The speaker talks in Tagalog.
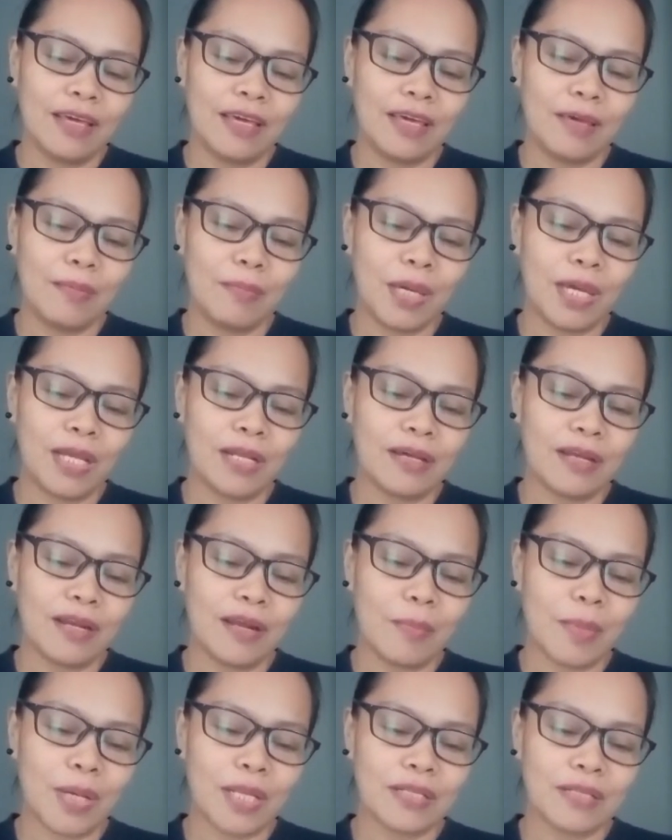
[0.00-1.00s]
Email
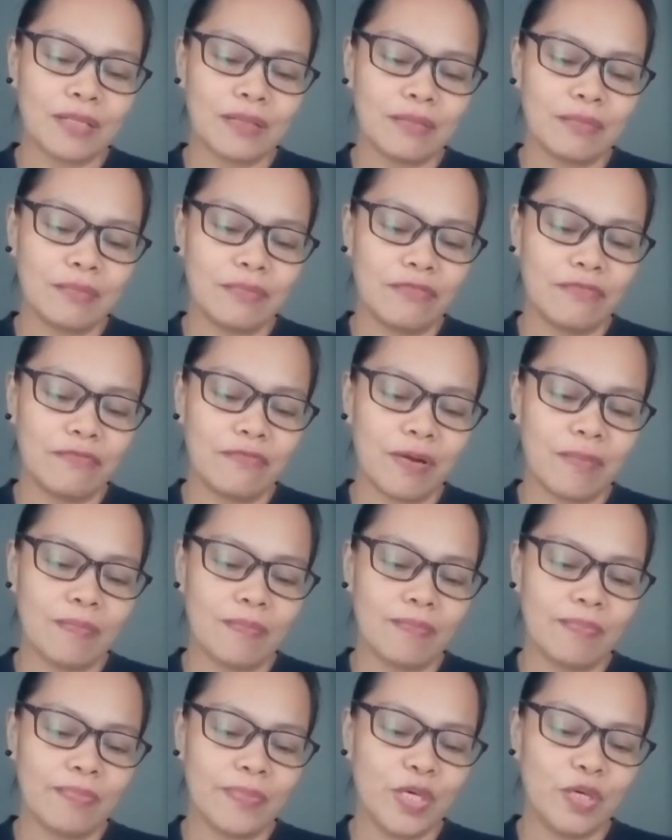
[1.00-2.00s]
na naman
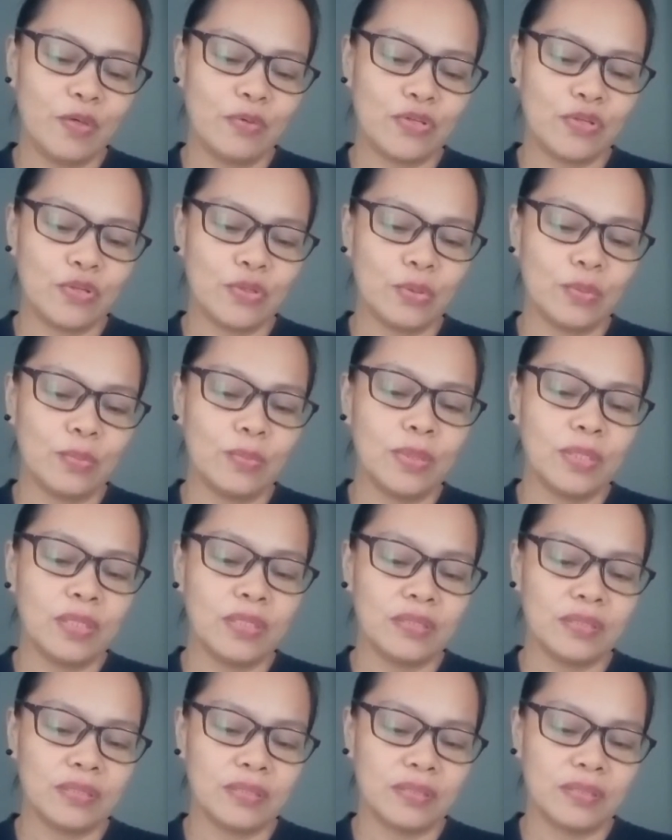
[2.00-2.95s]
from YouTube